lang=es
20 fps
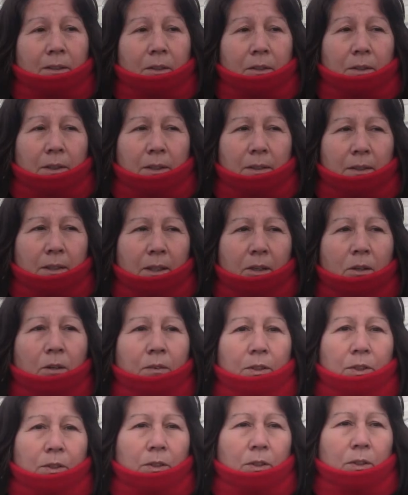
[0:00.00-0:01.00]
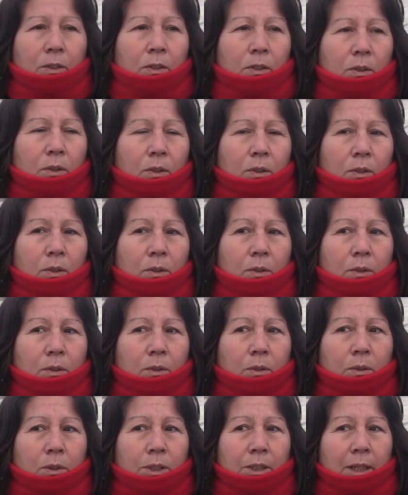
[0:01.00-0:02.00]
no sé si es overol
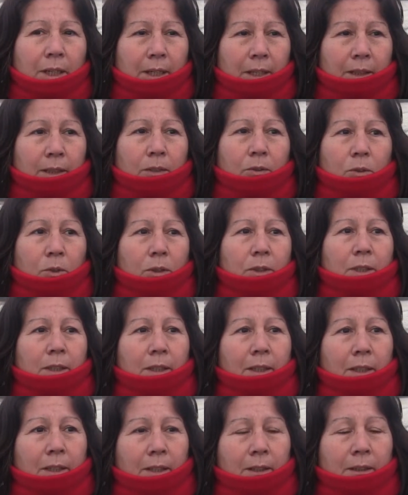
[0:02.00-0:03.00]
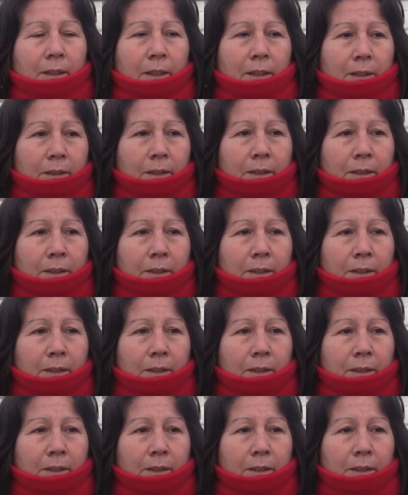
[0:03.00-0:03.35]
o chaqueta corta la que andaba mm.